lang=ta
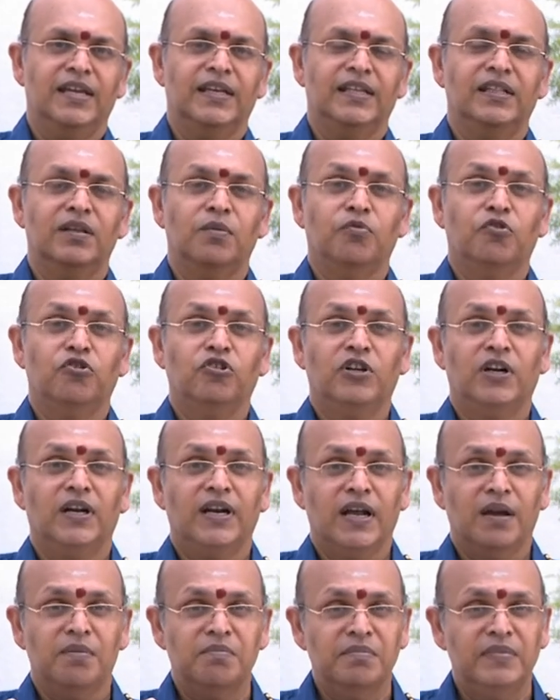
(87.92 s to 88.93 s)
இந்த பொருட்களை
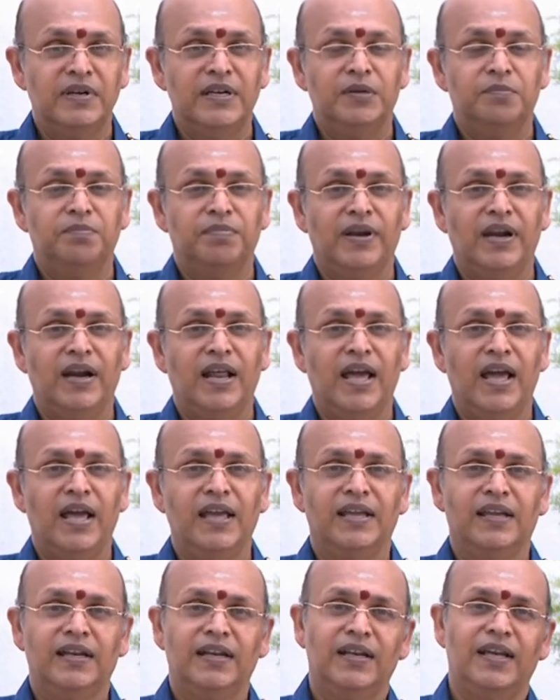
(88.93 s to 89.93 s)
நான் மீட்பேனா
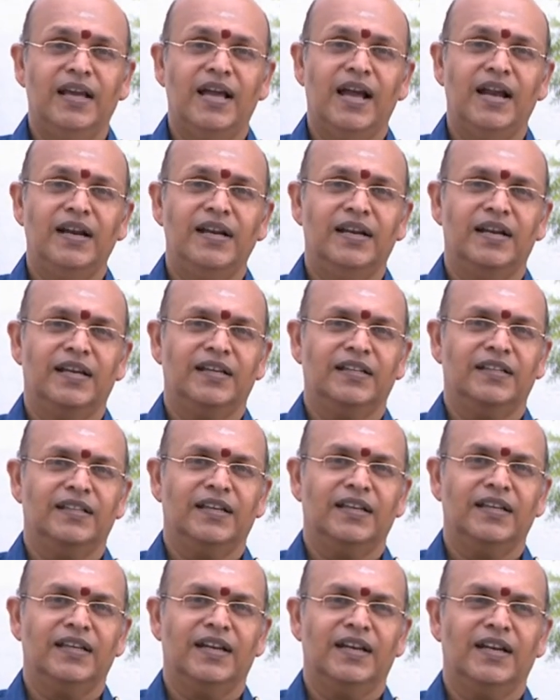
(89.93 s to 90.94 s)
இல்லையான்னு எனக்கு
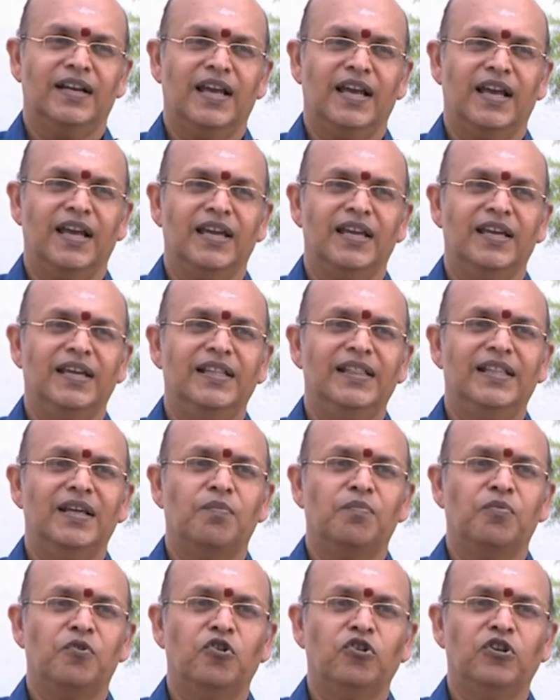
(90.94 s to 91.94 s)
தெரியல இந்த
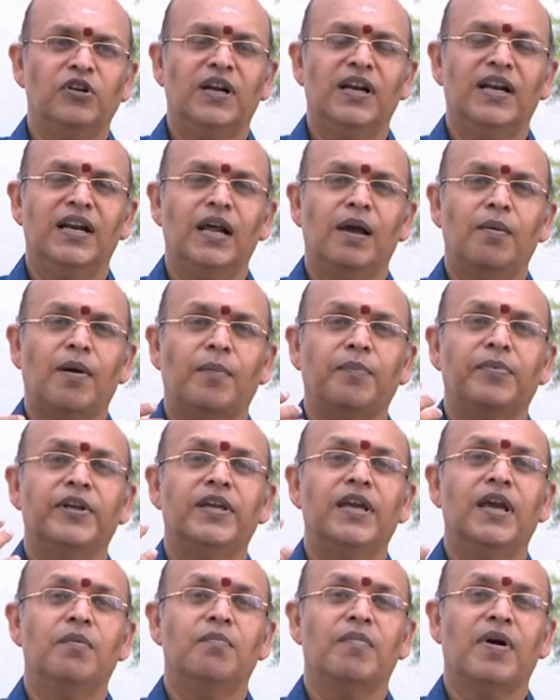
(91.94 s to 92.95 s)
பொருட்கள் எல்லாம்
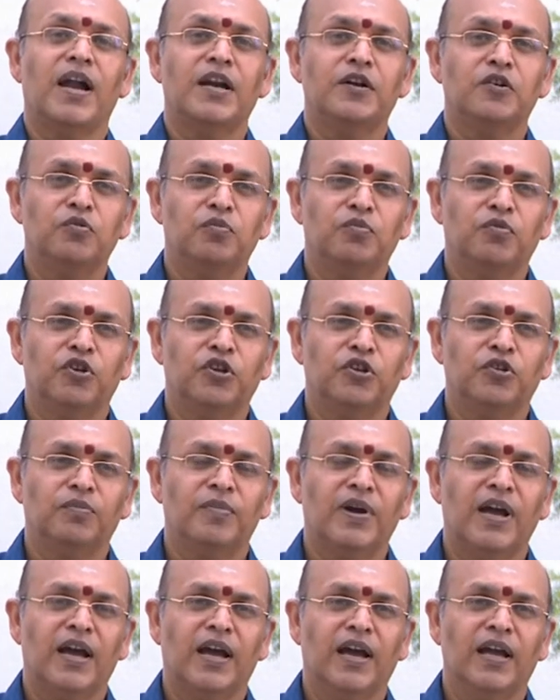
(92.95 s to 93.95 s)
அப்படியே மாண்டு
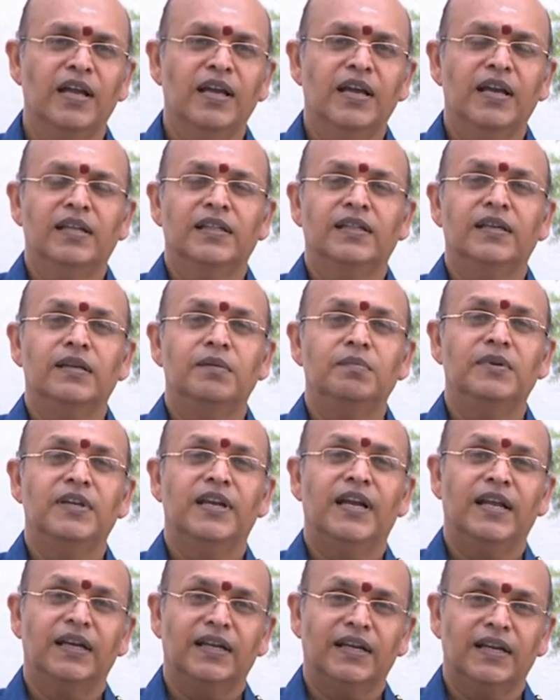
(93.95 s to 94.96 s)
போயிடுமா திரும்பி
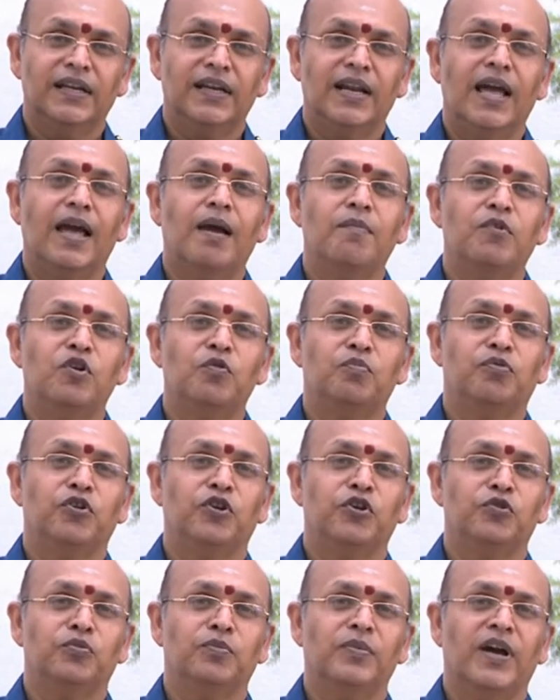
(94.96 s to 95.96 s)
எனக்கு இல்லாமல்
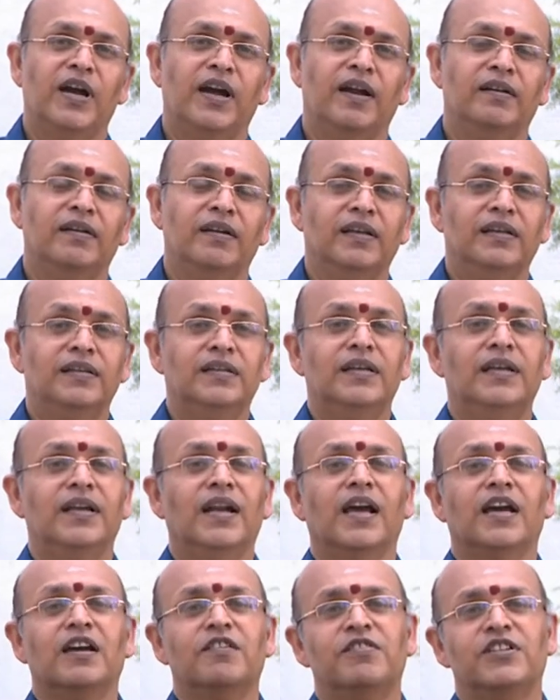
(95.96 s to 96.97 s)
போயிடுமா நிறைய
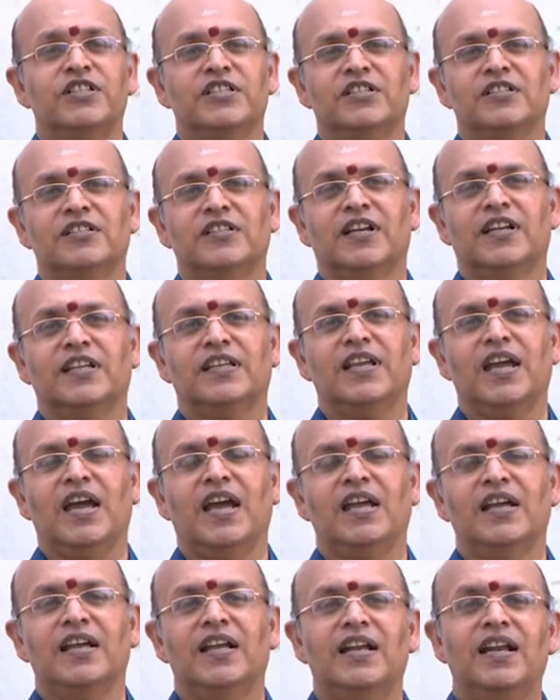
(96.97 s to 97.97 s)
நகை வச்சுருந்தேன் ஐயா
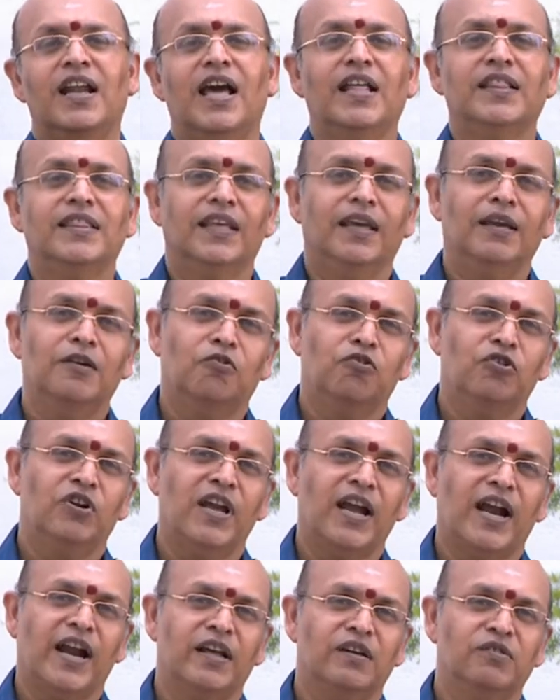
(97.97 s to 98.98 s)
எல்லாத்தையும்
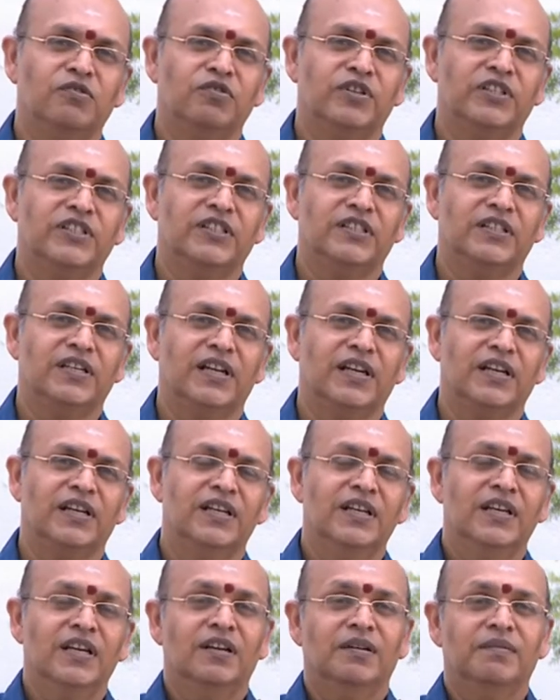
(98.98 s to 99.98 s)
கொண்டு அடகு வச்சுட்டேன்
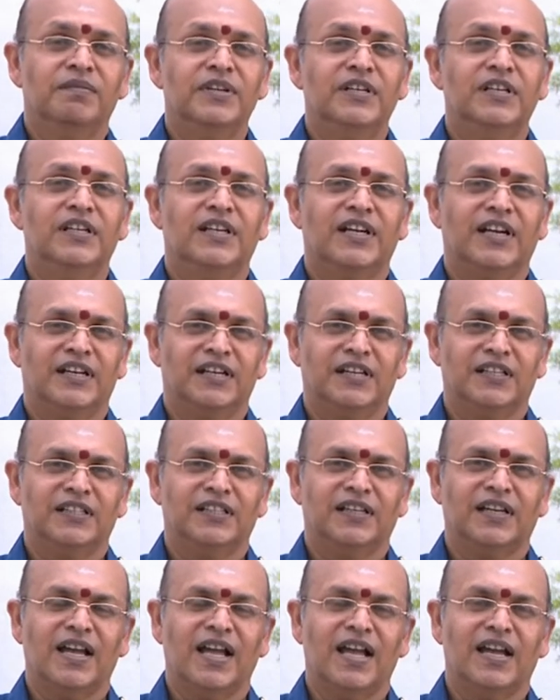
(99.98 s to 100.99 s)
வீடு
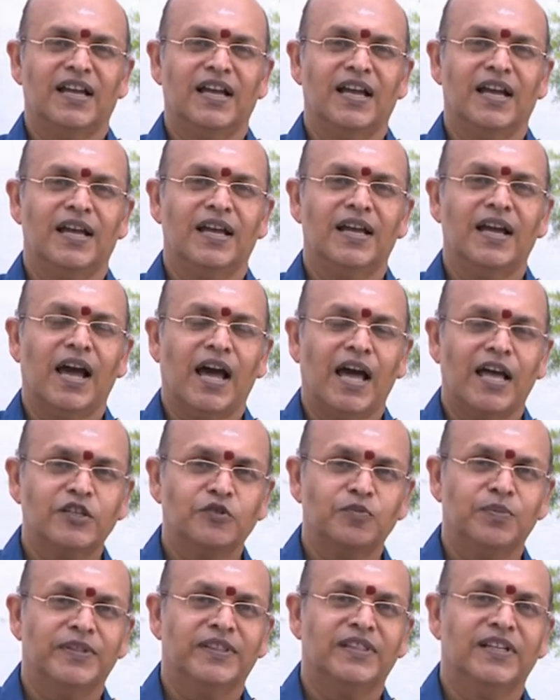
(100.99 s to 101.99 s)
கட்டுறதுக்காக
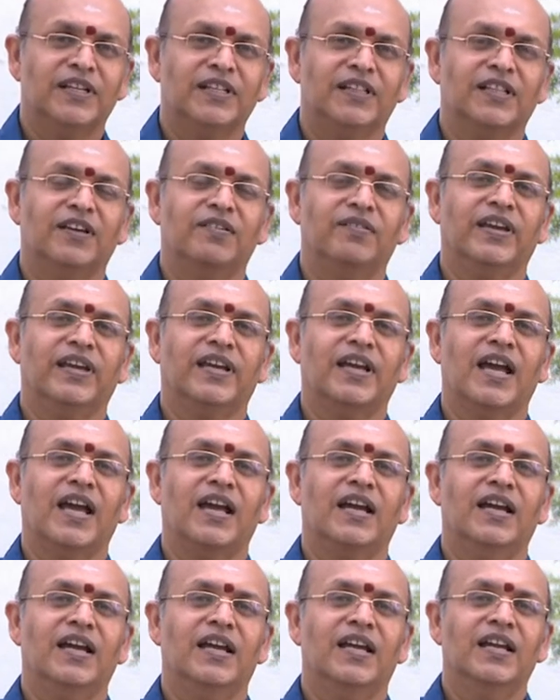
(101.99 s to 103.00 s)
ஆஸ்பத்திரி
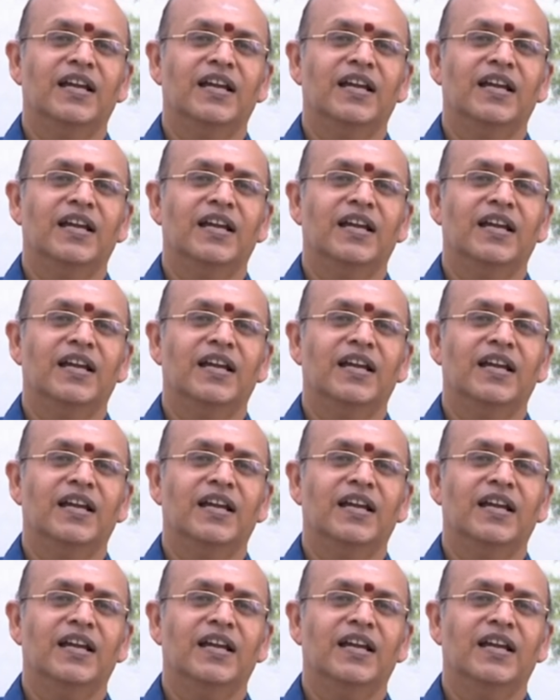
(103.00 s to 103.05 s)
தேவைக்காக